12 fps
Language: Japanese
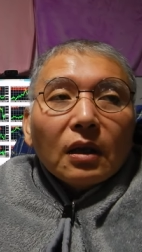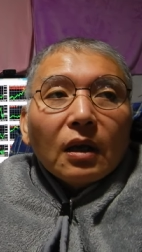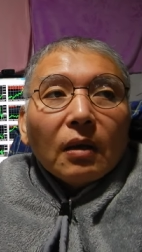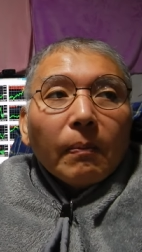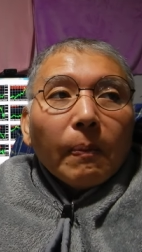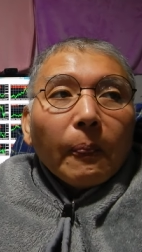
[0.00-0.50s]

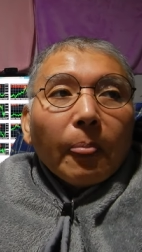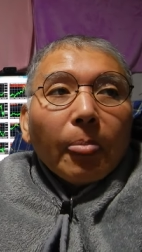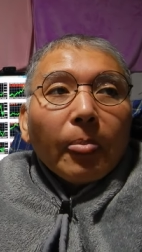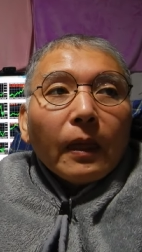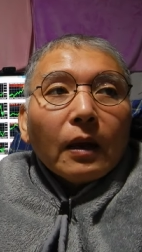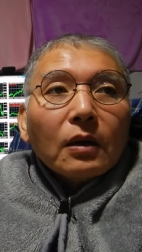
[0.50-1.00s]
で、
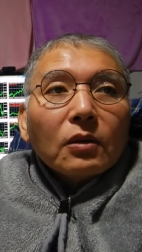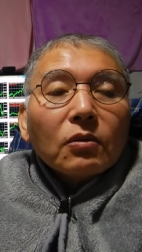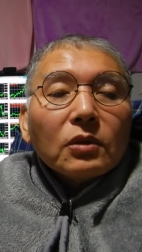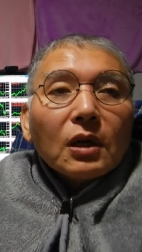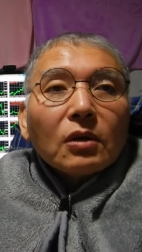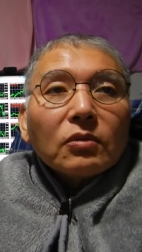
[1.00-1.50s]

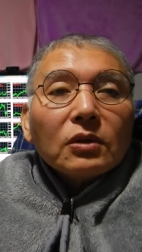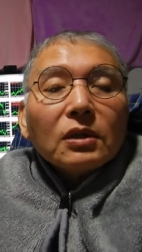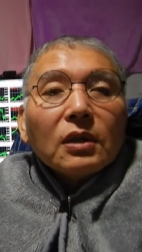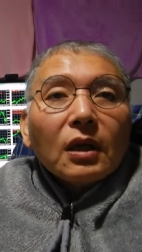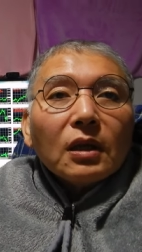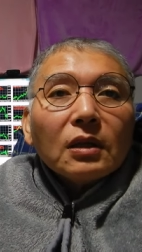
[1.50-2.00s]
とにかく
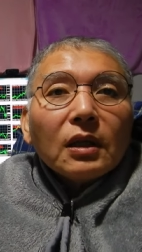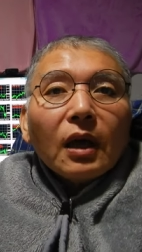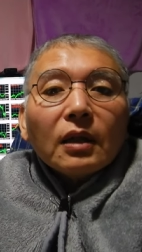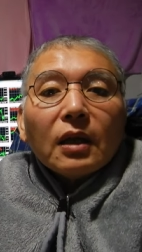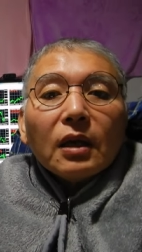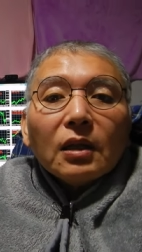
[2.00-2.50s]
人間
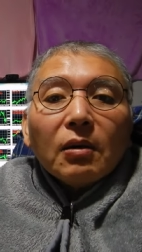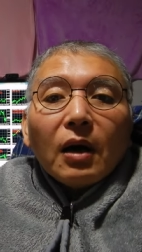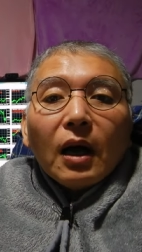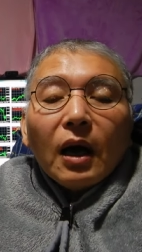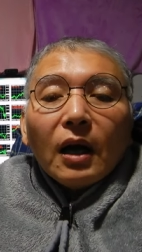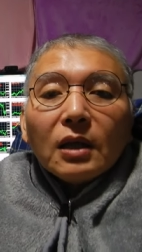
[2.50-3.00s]
単体で
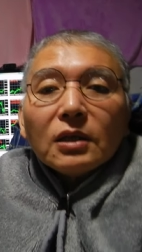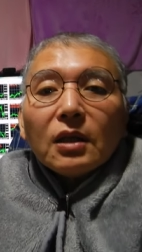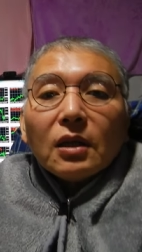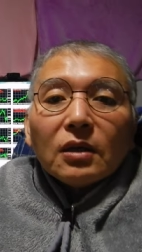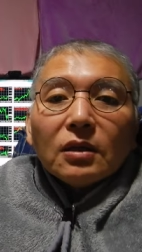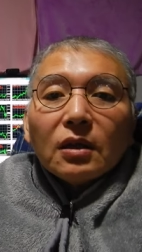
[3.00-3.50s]
は話し
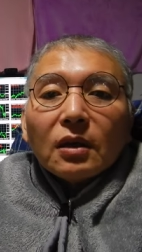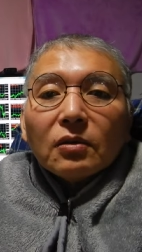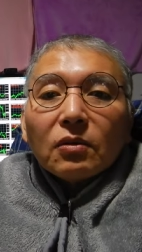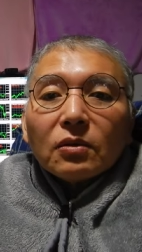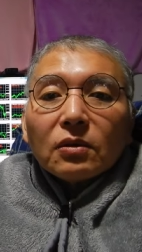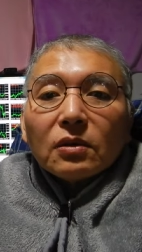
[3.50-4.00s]
たり聞いた
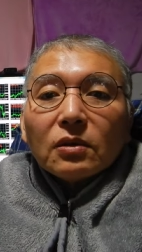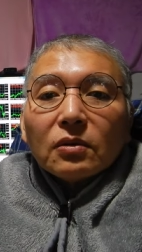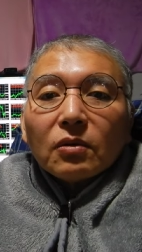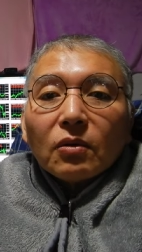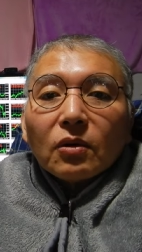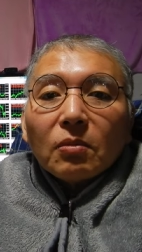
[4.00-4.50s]
りす
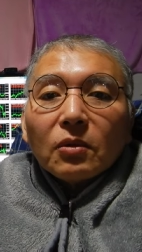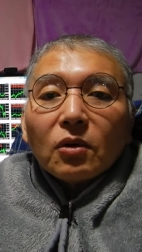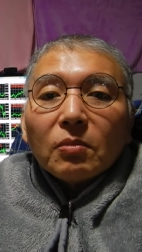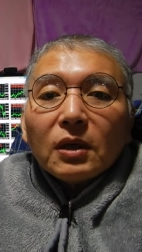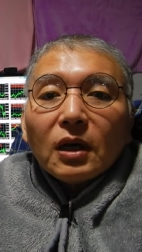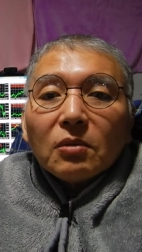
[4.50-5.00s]
ることも
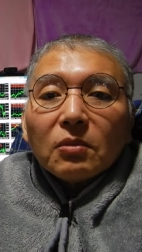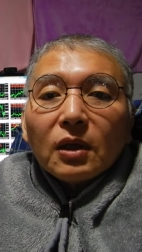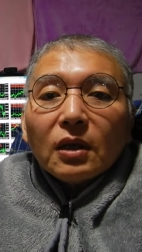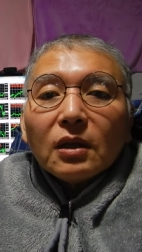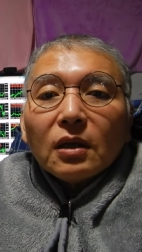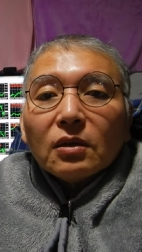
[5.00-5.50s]
読み書きも
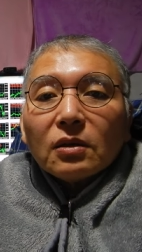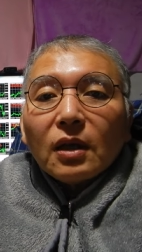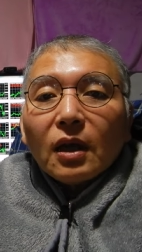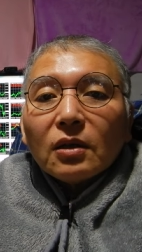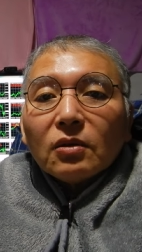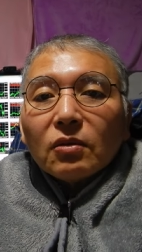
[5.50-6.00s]
できないんで
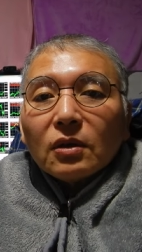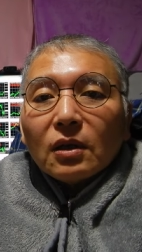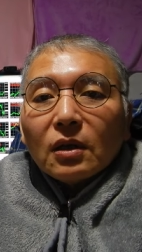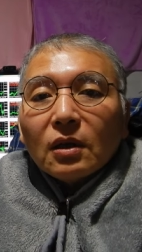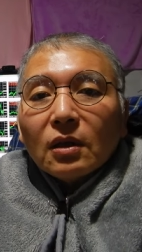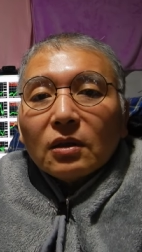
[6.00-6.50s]
誰一人
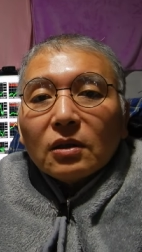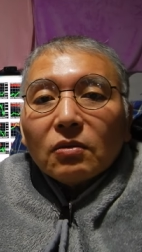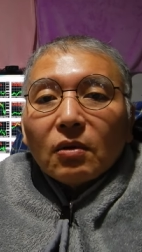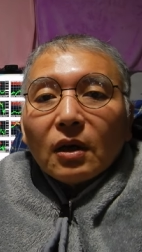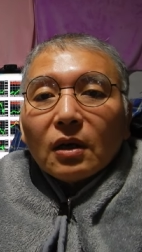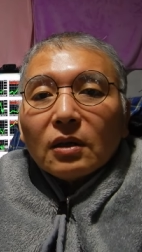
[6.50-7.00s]
知
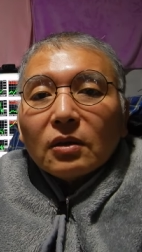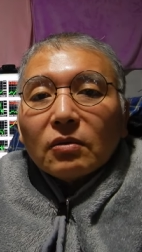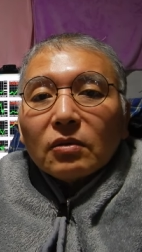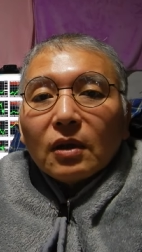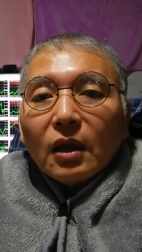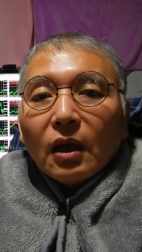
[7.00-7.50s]
能が低
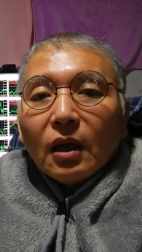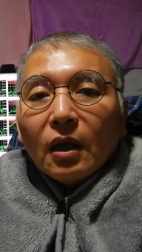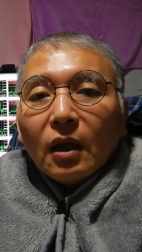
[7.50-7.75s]
くて